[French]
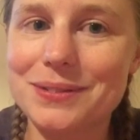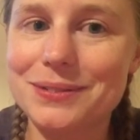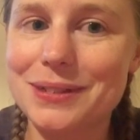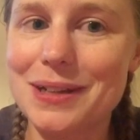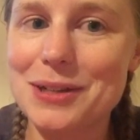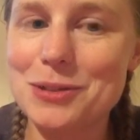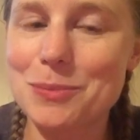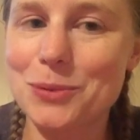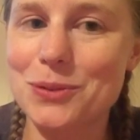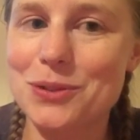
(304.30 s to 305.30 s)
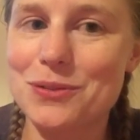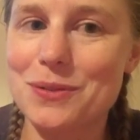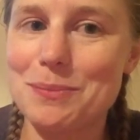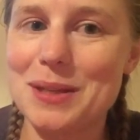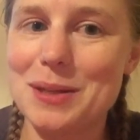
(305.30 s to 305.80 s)
voilà, je pense que je
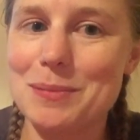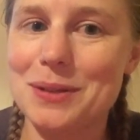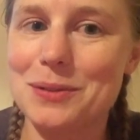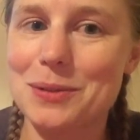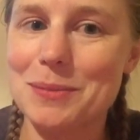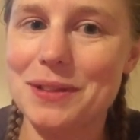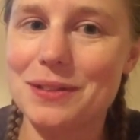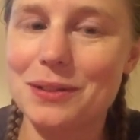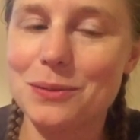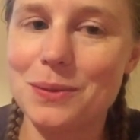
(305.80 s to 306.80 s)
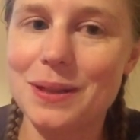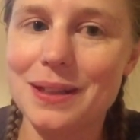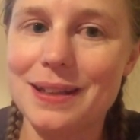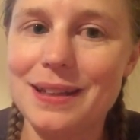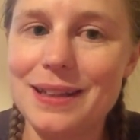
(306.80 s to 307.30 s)
vais bien, bien dormir cette nuit
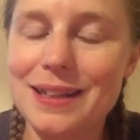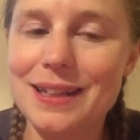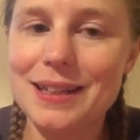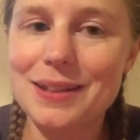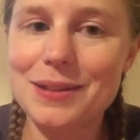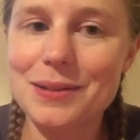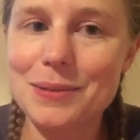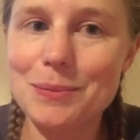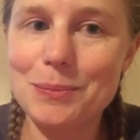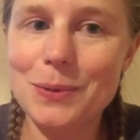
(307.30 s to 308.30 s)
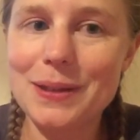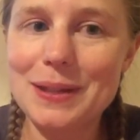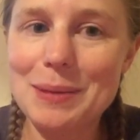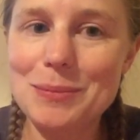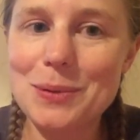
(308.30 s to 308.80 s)
pour
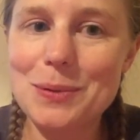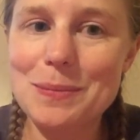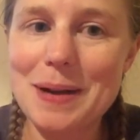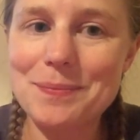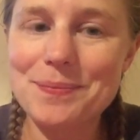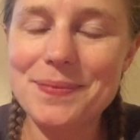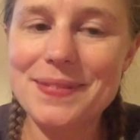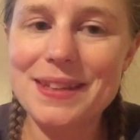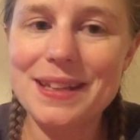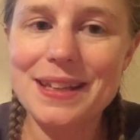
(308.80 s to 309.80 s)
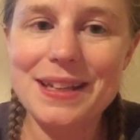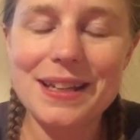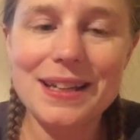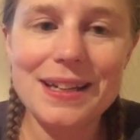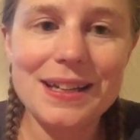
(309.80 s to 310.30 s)
l'étape de demain.
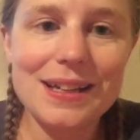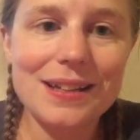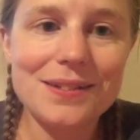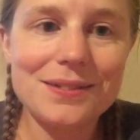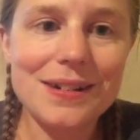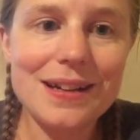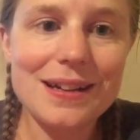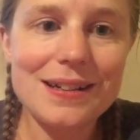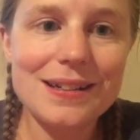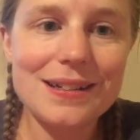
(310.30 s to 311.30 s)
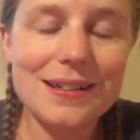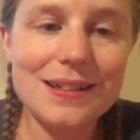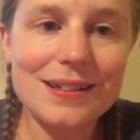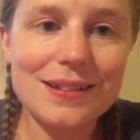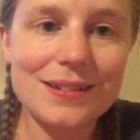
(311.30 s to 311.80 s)
Voilà,
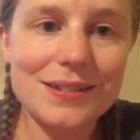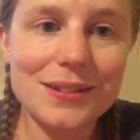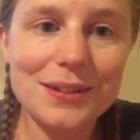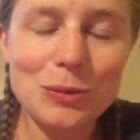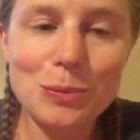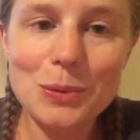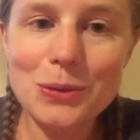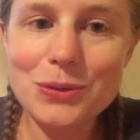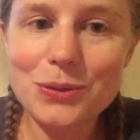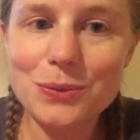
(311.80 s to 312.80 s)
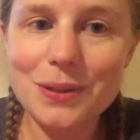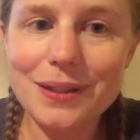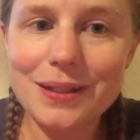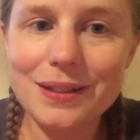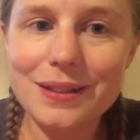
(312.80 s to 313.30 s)
c'est tout pour
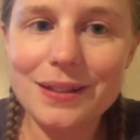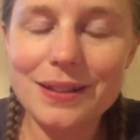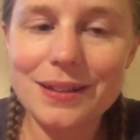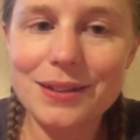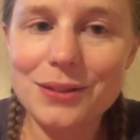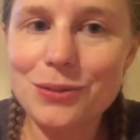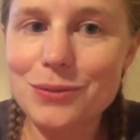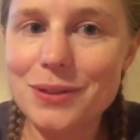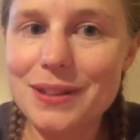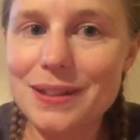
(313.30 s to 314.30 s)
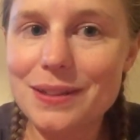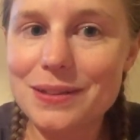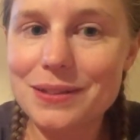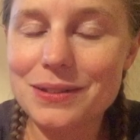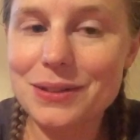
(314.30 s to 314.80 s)
aujourd'hui. Et je vous dis
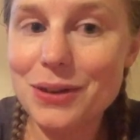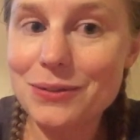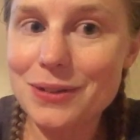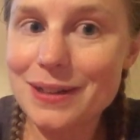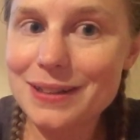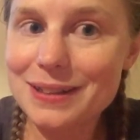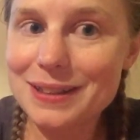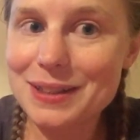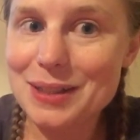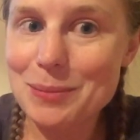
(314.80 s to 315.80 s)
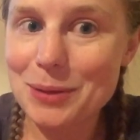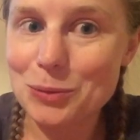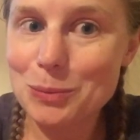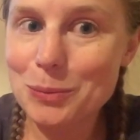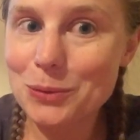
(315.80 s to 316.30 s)
au revoir et à
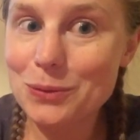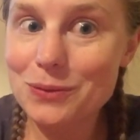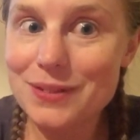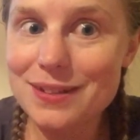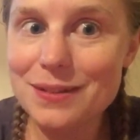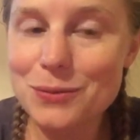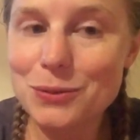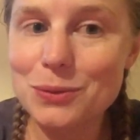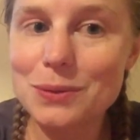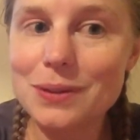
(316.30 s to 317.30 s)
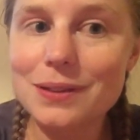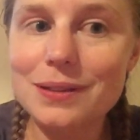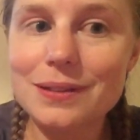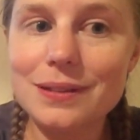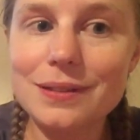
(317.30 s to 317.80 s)
bientôt pour de nouvelles aventures.